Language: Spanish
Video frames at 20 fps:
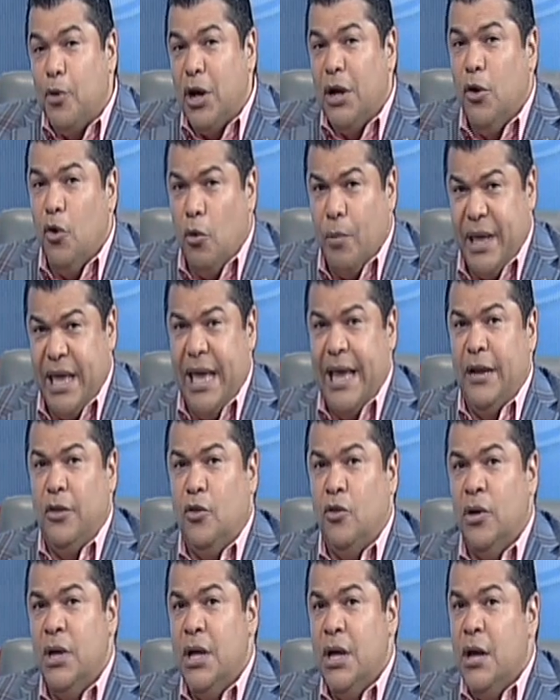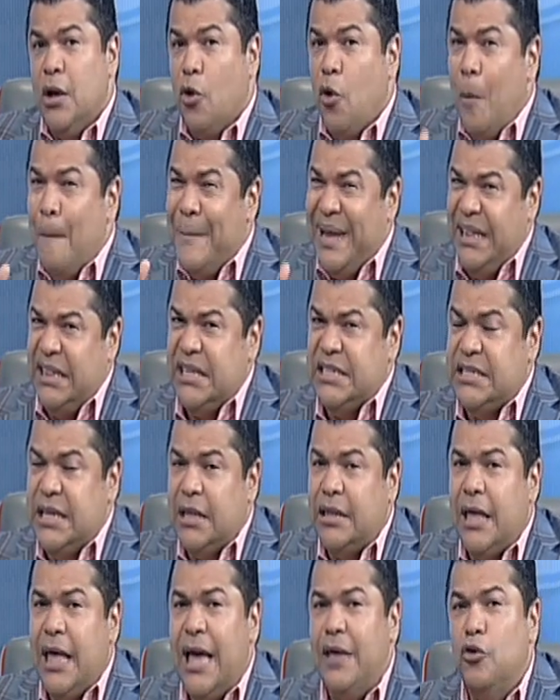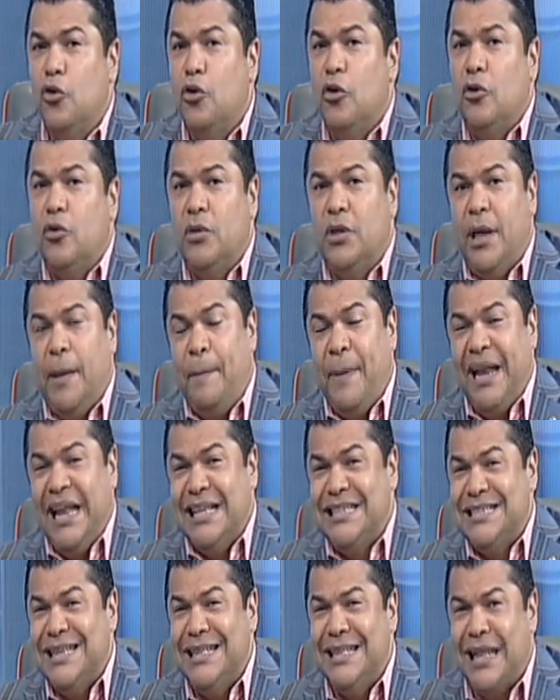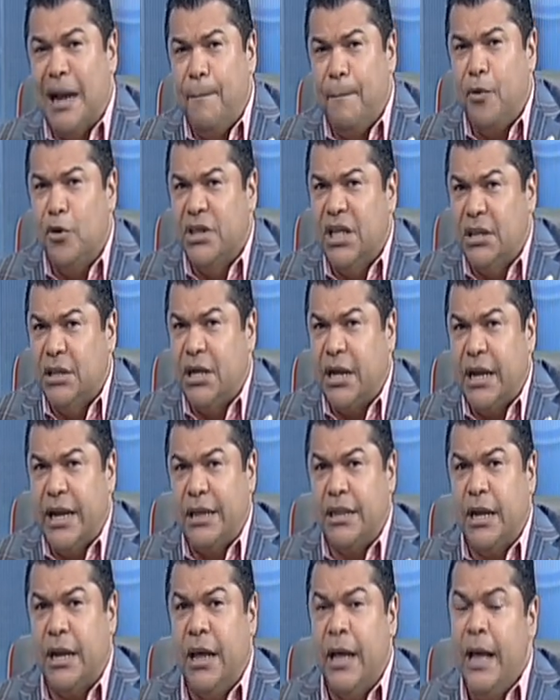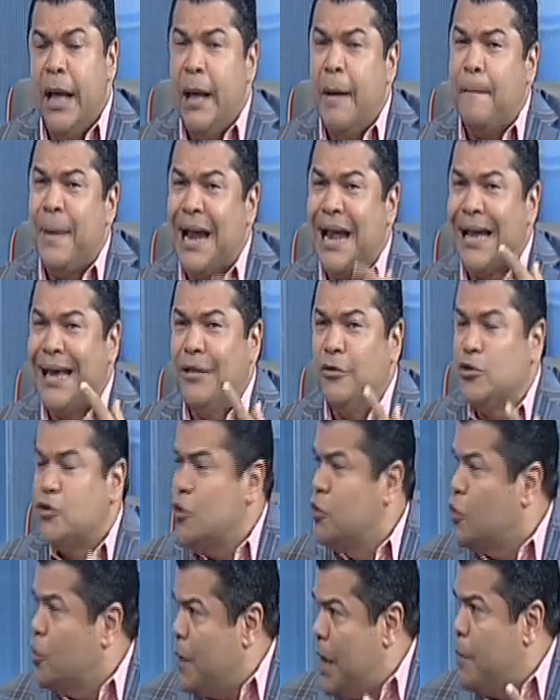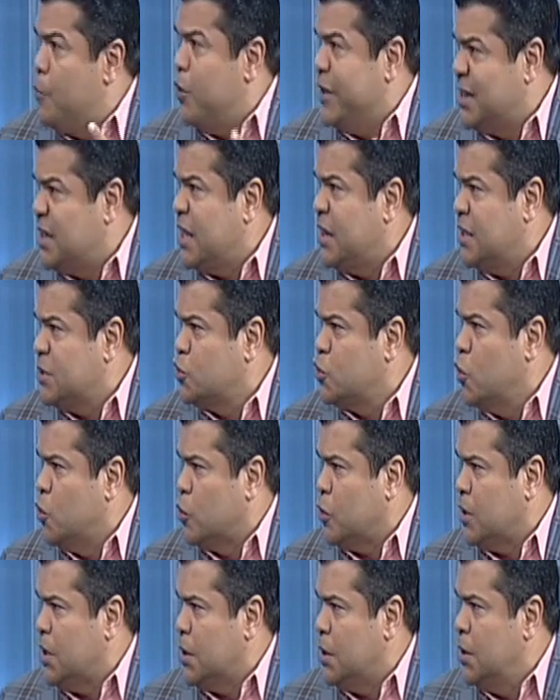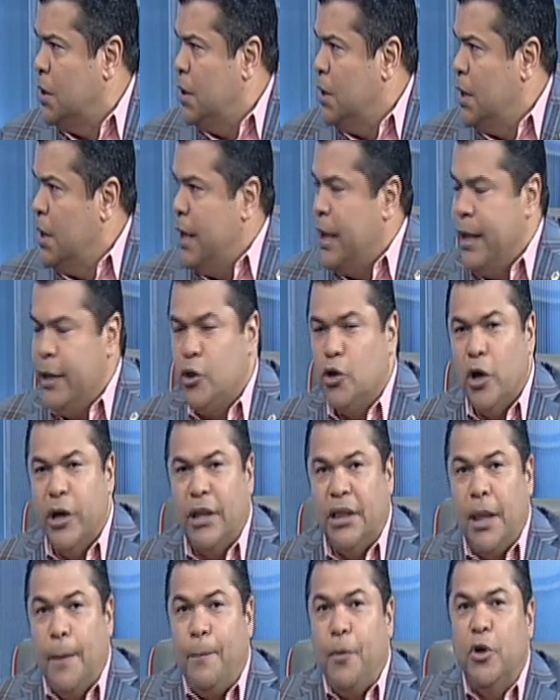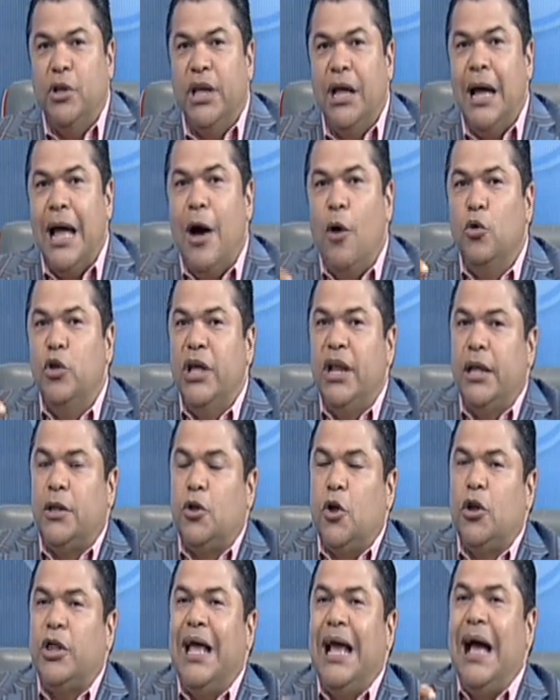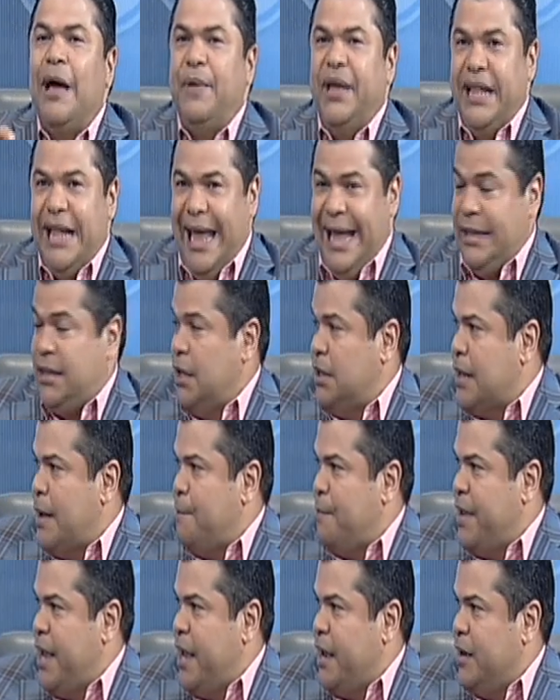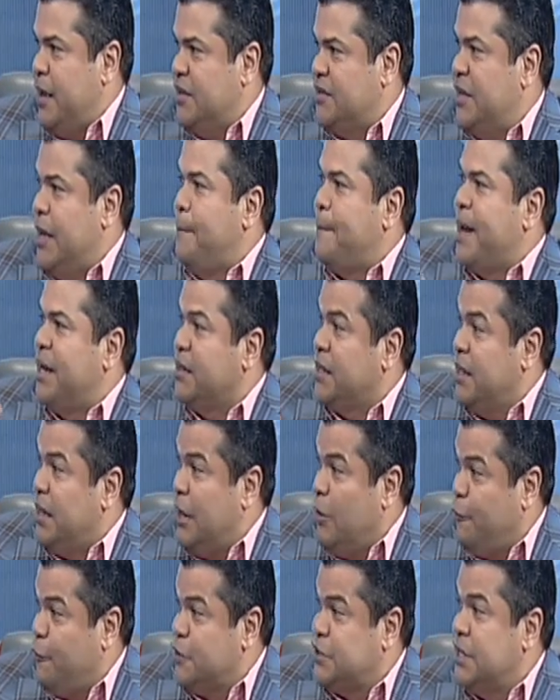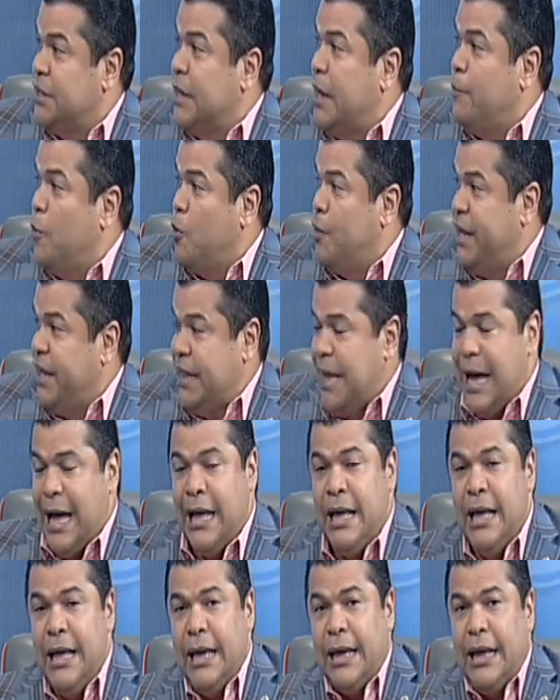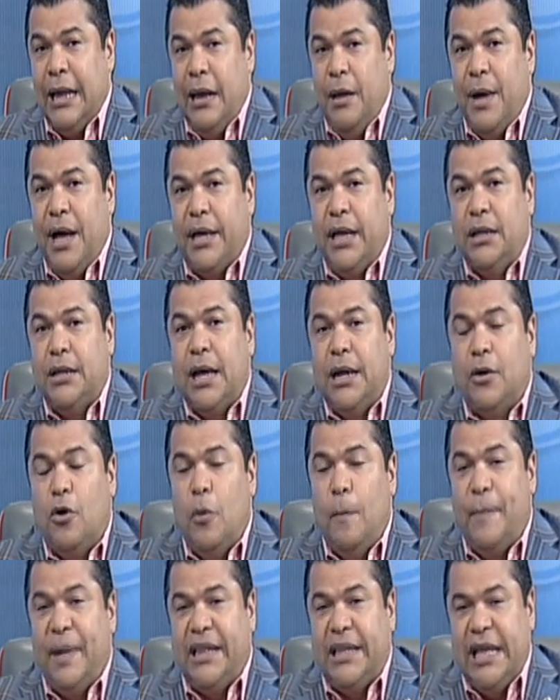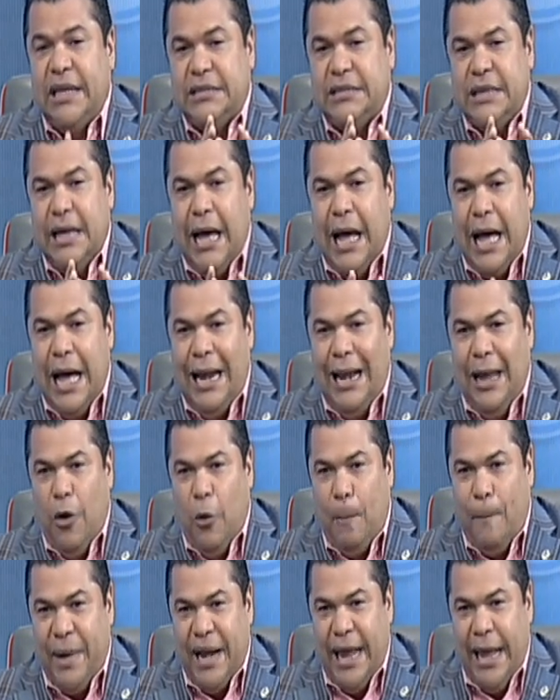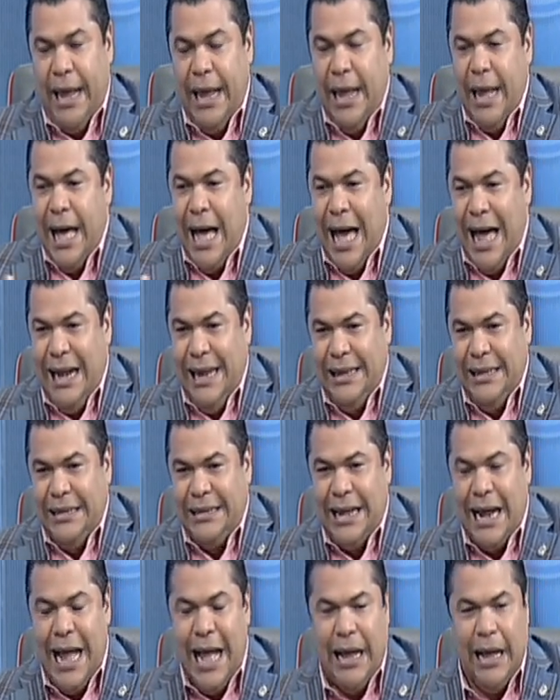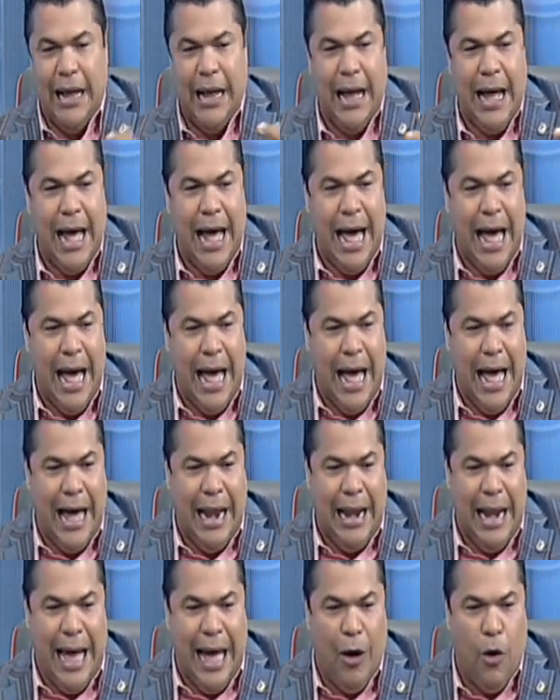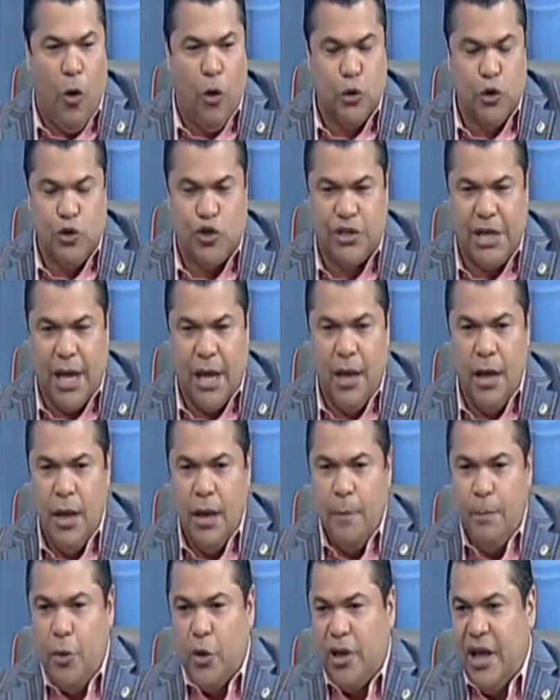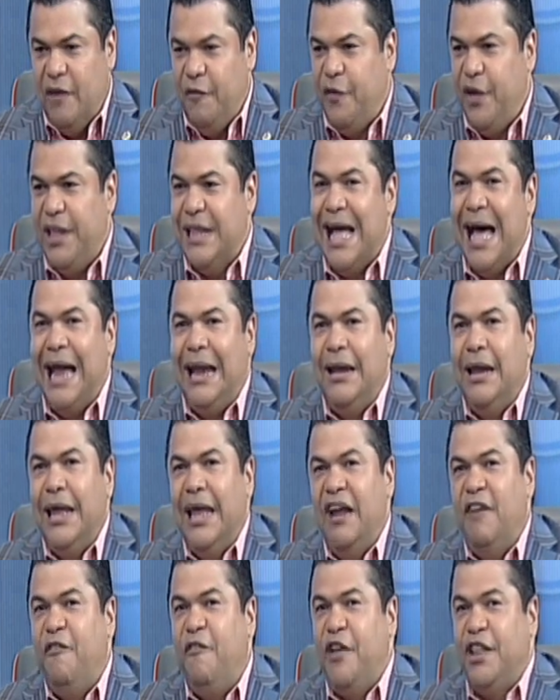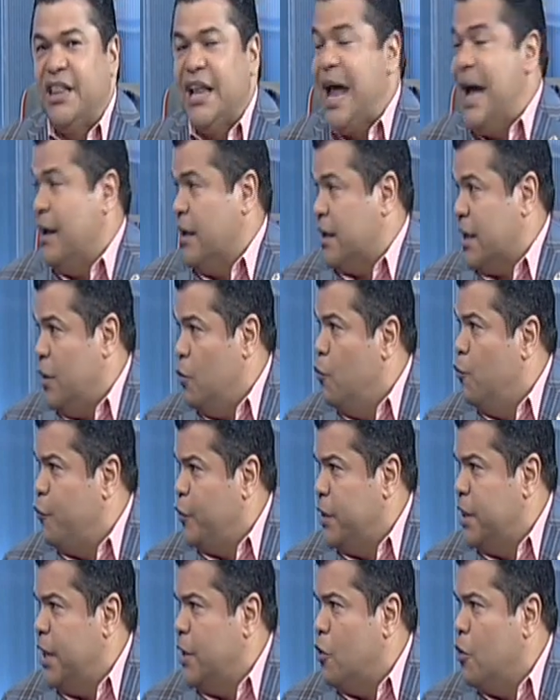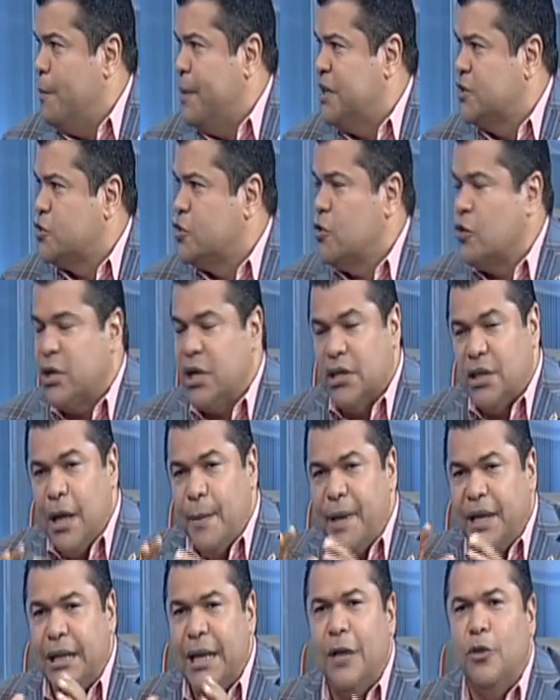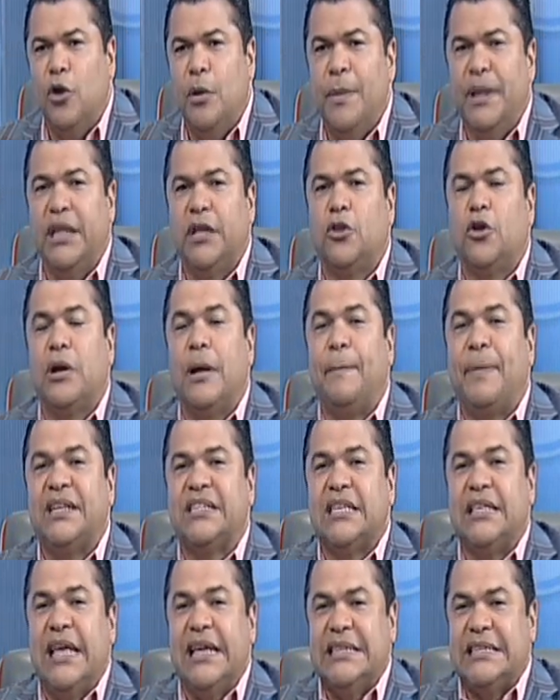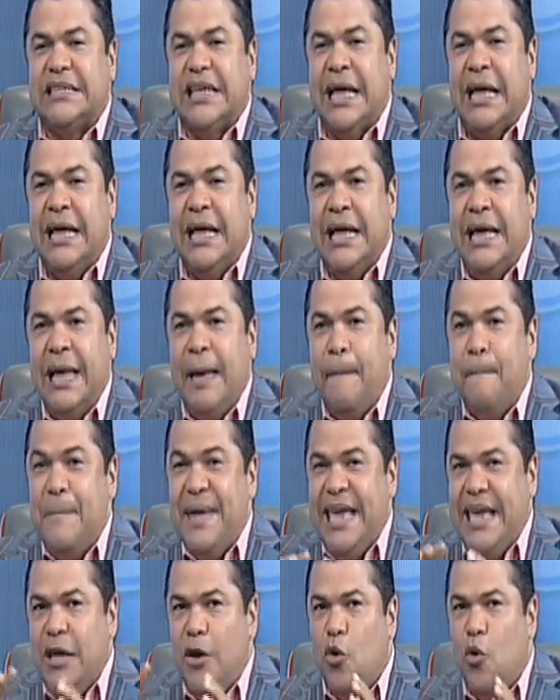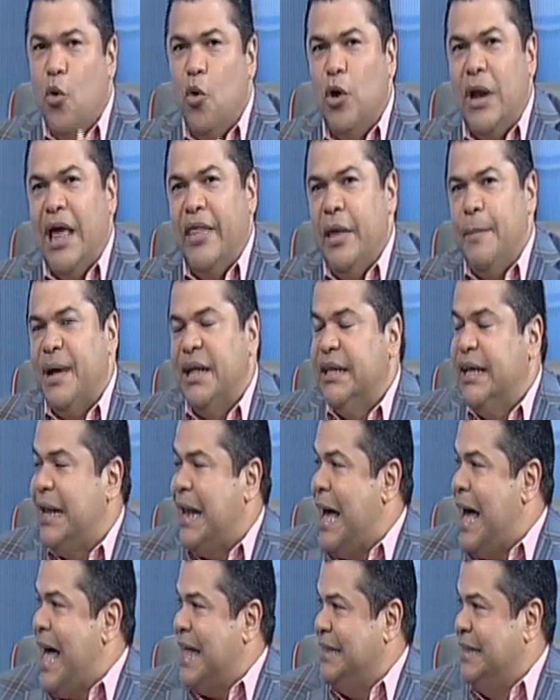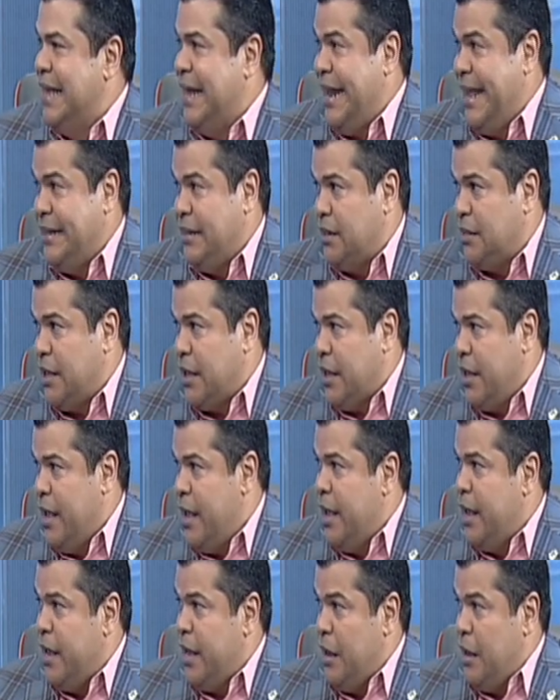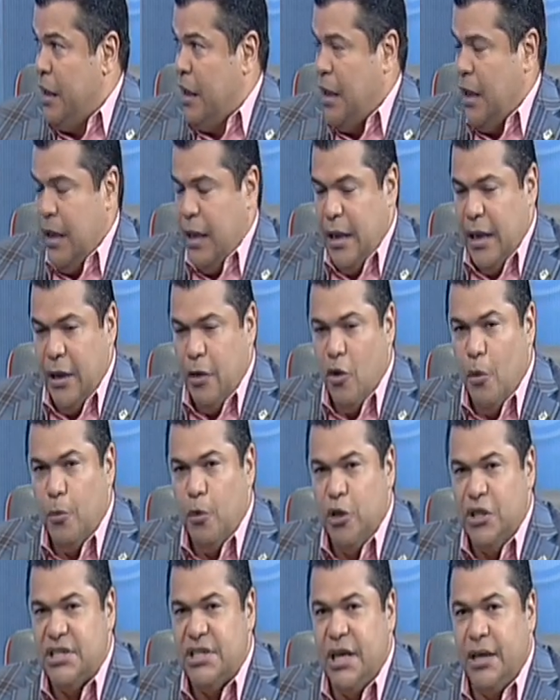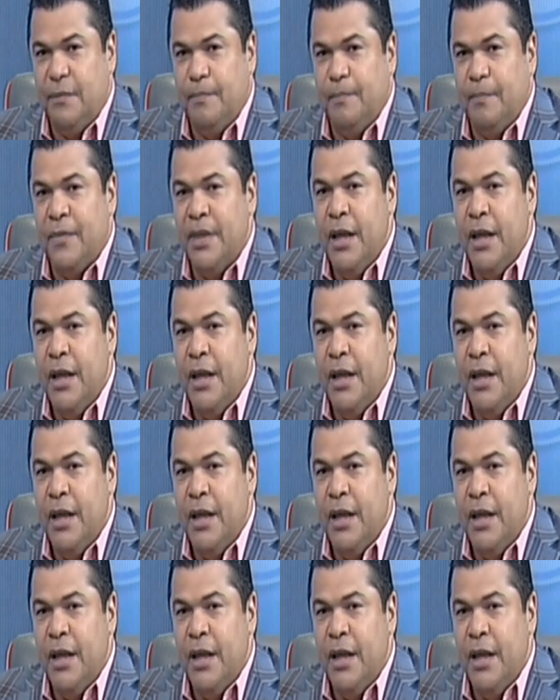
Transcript: el gobierno con 27 años de experiencia en transporte terrestre para que nosotros veamos este desorden. Entonces te ponen a un director de gabinete también, es decir, aparte de la oficina de movilidad que le va a quitar competencia a la OPRE, al Intran, a la ONSA, porque al final el FITRAN, que es un fideicomiso que está manejando el ministro de la Presidencia, vincula de manera adherente y, como dicen